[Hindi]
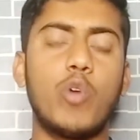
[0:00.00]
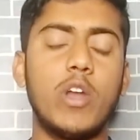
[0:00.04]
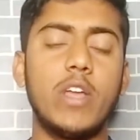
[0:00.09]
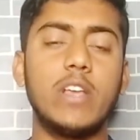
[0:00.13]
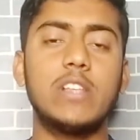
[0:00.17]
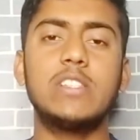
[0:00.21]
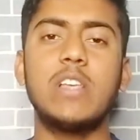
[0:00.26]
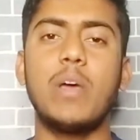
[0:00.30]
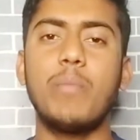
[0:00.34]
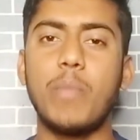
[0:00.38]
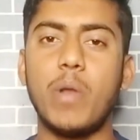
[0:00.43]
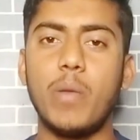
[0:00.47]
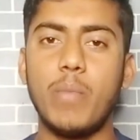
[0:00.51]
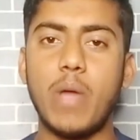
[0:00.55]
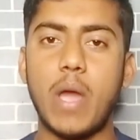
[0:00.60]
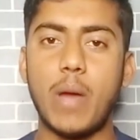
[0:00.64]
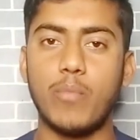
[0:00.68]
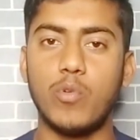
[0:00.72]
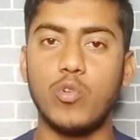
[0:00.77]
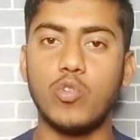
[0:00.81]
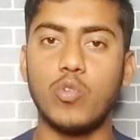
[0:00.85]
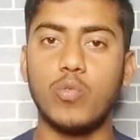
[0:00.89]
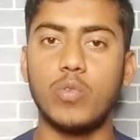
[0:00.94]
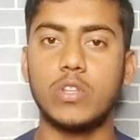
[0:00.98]
फॉर hmm, एग्जाम्पल
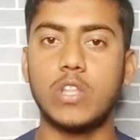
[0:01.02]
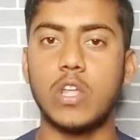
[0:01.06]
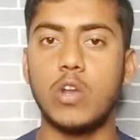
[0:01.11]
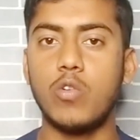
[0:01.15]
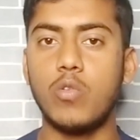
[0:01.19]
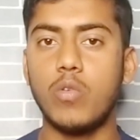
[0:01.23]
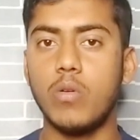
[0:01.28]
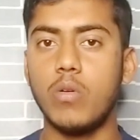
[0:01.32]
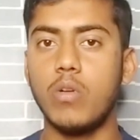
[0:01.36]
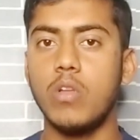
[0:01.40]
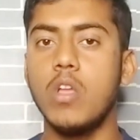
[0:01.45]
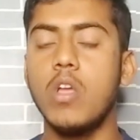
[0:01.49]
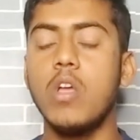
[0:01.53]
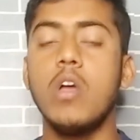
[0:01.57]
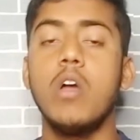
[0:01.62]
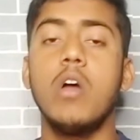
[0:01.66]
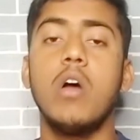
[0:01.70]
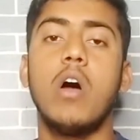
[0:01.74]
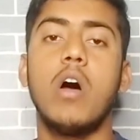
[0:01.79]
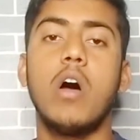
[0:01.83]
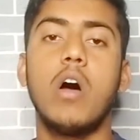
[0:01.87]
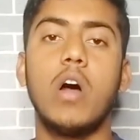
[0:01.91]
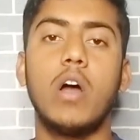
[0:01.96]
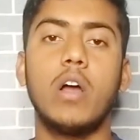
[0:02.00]
मैं आप लोगों को बता रहा हूँ
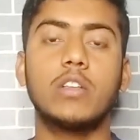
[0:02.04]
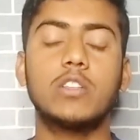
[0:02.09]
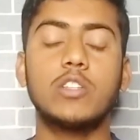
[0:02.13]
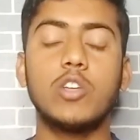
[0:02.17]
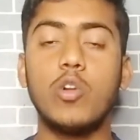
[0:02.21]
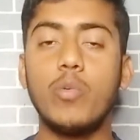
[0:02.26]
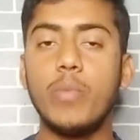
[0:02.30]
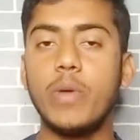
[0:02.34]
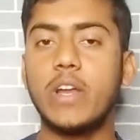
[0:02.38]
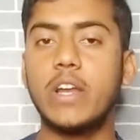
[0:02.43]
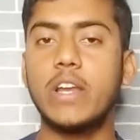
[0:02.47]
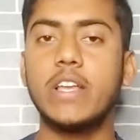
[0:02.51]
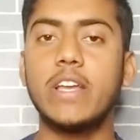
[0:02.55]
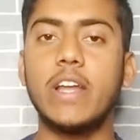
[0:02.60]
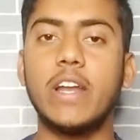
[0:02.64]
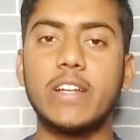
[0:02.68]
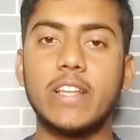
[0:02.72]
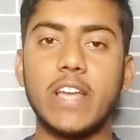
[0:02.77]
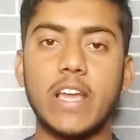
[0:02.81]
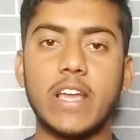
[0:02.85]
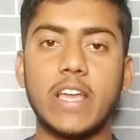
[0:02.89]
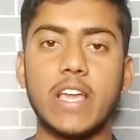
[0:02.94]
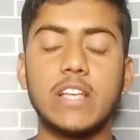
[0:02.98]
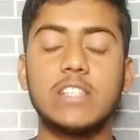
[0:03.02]
चलो मैं
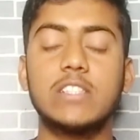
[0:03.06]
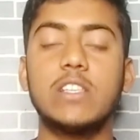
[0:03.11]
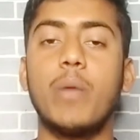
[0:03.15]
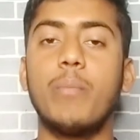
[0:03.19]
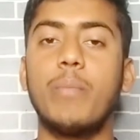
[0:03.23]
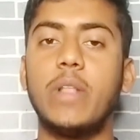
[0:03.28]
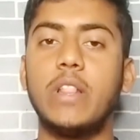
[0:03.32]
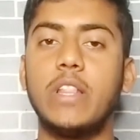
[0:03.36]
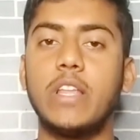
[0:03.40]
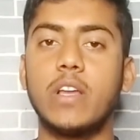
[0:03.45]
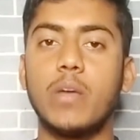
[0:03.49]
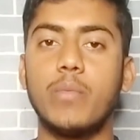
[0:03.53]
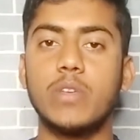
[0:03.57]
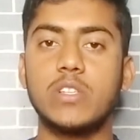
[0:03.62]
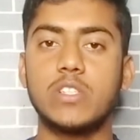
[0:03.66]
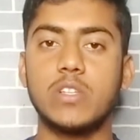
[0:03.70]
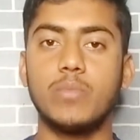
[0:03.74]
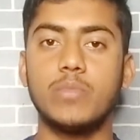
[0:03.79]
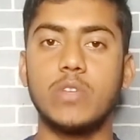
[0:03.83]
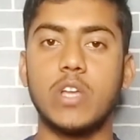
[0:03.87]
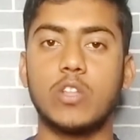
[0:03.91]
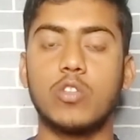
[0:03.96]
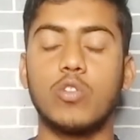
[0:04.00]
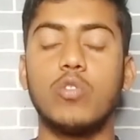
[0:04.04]
क्रिकेट का एक एग्जाम्पल देकर मैं
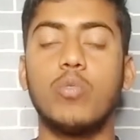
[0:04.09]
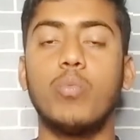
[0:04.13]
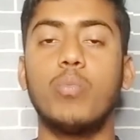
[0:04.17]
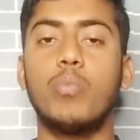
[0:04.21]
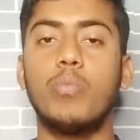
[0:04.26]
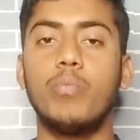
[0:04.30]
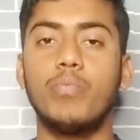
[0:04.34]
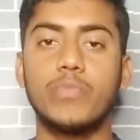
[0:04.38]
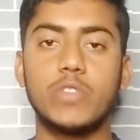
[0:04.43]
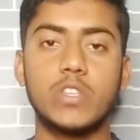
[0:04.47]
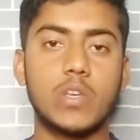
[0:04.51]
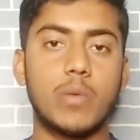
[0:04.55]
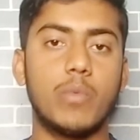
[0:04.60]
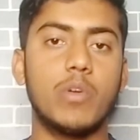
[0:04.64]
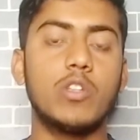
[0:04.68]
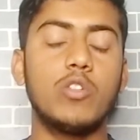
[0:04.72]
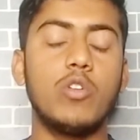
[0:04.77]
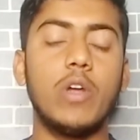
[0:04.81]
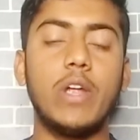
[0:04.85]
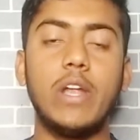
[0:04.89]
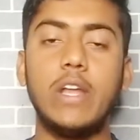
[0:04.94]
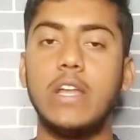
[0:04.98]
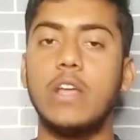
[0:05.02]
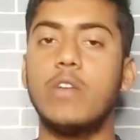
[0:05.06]
समझाता हूँ
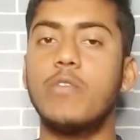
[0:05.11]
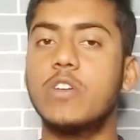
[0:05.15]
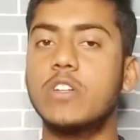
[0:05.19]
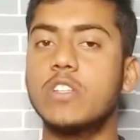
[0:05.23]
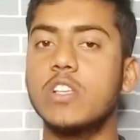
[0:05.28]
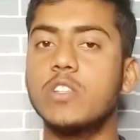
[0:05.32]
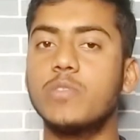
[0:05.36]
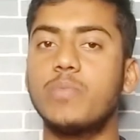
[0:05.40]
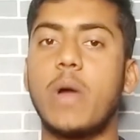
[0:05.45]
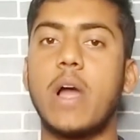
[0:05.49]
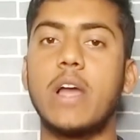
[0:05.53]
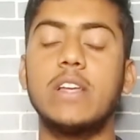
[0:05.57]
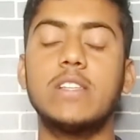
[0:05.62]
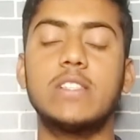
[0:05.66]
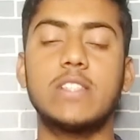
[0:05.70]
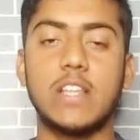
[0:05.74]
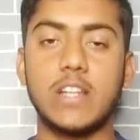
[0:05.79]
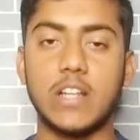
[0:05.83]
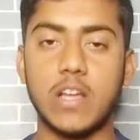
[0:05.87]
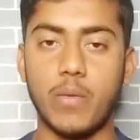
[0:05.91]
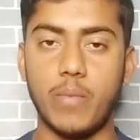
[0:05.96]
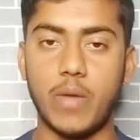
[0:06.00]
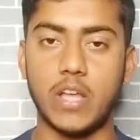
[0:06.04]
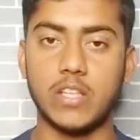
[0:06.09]
समझ लो इंडिया वर्सेस
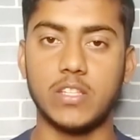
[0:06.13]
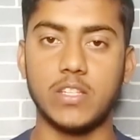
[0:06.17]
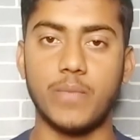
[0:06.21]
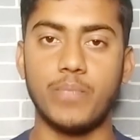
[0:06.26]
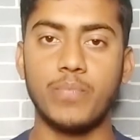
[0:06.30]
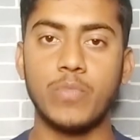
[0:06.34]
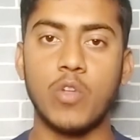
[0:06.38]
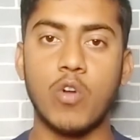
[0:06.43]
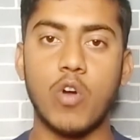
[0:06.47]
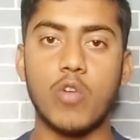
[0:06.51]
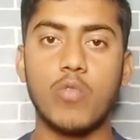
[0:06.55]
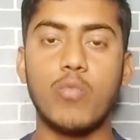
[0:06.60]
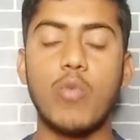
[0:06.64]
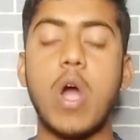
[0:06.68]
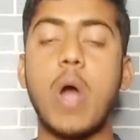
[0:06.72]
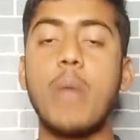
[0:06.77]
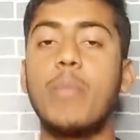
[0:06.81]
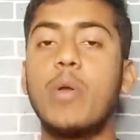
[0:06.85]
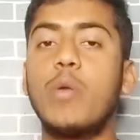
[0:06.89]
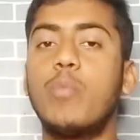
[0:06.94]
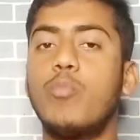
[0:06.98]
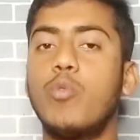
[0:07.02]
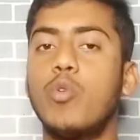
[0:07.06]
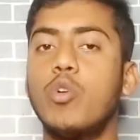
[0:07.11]
पाकिस्तान का मैच है और
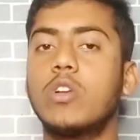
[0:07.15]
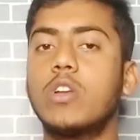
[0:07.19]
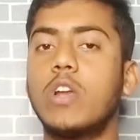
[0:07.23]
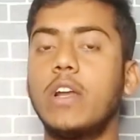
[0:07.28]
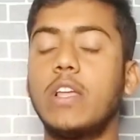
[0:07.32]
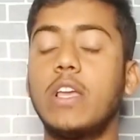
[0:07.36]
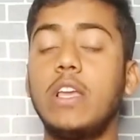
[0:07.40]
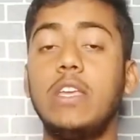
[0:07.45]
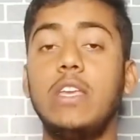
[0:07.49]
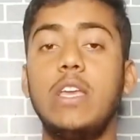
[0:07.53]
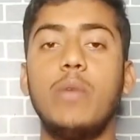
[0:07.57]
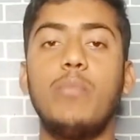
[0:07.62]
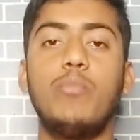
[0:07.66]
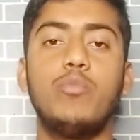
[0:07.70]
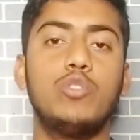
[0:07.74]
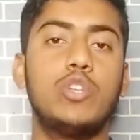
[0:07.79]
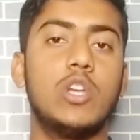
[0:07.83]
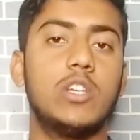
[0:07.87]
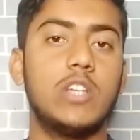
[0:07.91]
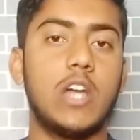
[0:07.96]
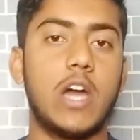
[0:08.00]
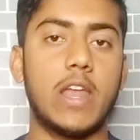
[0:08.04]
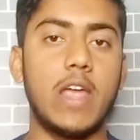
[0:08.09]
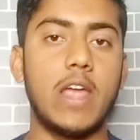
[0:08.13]
वहाँ पर पोल करके ये
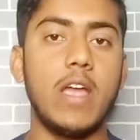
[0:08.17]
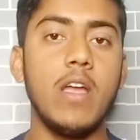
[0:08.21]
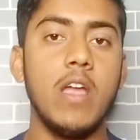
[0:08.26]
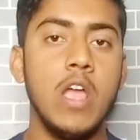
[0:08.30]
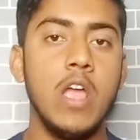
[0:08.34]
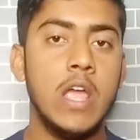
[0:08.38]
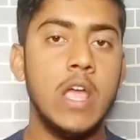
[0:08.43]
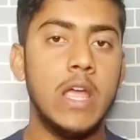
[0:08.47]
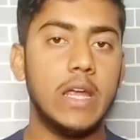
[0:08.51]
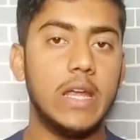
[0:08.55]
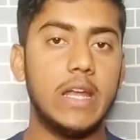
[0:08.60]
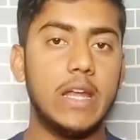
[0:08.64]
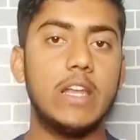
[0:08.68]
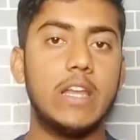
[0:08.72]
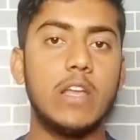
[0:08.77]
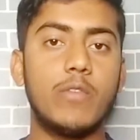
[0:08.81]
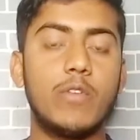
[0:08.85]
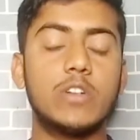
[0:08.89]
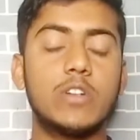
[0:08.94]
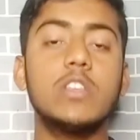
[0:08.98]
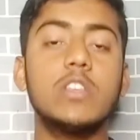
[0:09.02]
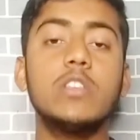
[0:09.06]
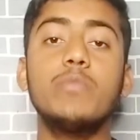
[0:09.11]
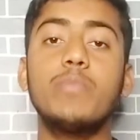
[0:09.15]
पूछा जा रहा है
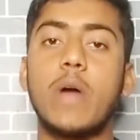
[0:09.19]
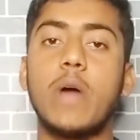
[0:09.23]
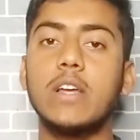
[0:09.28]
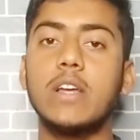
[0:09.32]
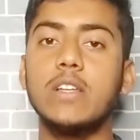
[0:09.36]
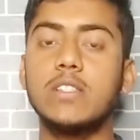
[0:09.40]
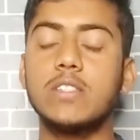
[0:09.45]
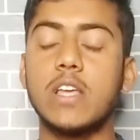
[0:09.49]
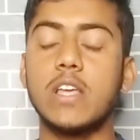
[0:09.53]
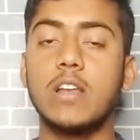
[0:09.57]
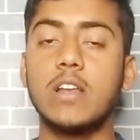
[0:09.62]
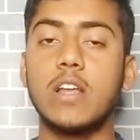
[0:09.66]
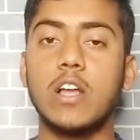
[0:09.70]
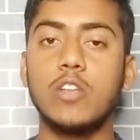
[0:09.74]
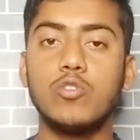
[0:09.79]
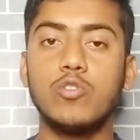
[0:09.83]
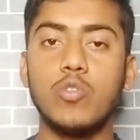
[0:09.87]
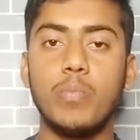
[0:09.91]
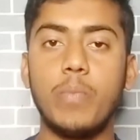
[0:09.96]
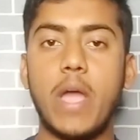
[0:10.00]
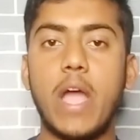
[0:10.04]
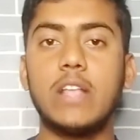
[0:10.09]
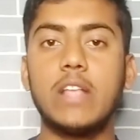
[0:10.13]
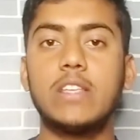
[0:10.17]
इंडिया वर्सेस पाकिस्तान
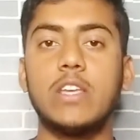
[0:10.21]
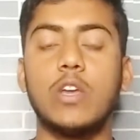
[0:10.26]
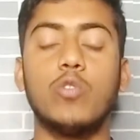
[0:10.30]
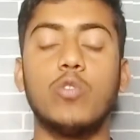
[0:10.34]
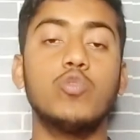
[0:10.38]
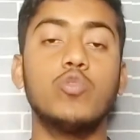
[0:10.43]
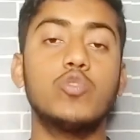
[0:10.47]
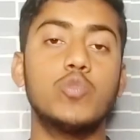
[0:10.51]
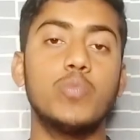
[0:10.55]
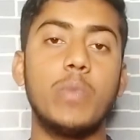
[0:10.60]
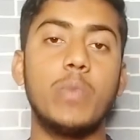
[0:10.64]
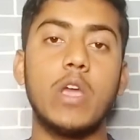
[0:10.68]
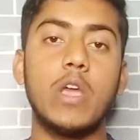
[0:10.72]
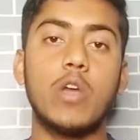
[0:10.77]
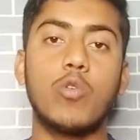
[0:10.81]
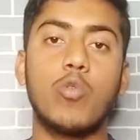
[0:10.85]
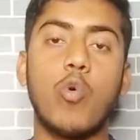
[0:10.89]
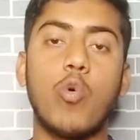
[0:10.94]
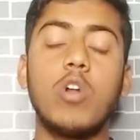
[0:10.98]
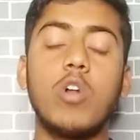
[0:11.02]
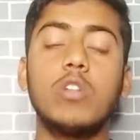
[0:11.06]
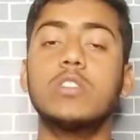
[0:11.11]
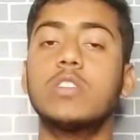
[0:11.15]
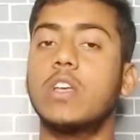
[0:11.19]
का जो मैच है उसमें
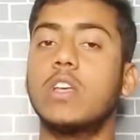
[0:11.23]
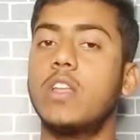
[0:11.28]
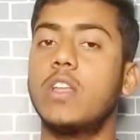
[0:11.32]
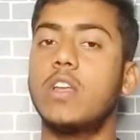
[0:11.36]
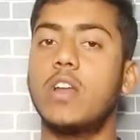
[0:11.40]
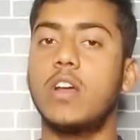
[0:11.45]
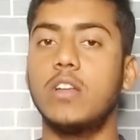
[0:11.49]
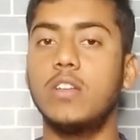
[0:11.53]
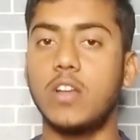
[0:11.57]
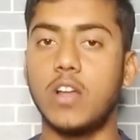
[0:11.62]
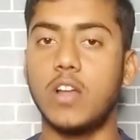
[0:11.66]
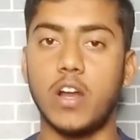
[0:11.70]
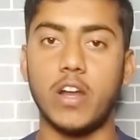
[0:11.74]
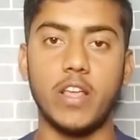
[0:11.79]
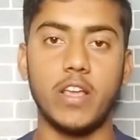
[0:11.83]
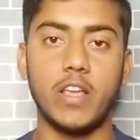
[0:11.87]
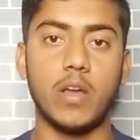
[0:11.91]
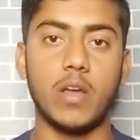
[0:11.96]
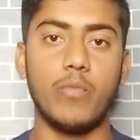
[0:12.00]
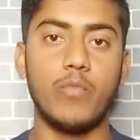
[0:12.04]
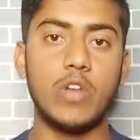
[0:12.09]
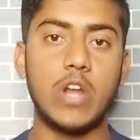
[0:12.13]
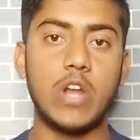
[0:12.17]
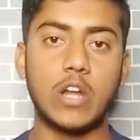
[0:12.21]
कौन ज़्यादा रन
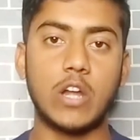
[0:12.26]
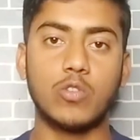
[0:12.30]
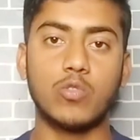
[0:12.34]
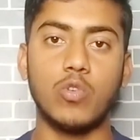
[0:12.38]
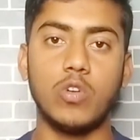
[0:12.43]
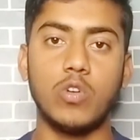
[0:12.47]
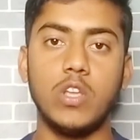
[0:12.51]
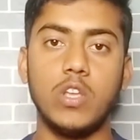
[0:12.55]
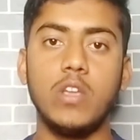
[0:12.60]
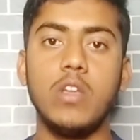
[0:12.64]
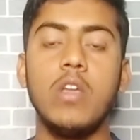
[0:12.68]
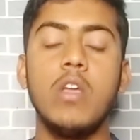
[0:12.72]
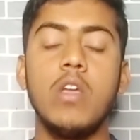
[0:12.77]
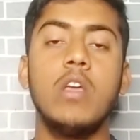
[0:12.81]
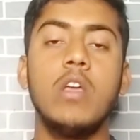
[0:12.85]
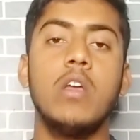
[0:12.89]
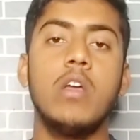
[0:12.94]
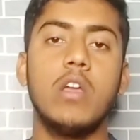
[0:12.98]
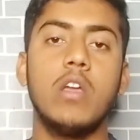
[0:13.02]
करेगा विराट कोहली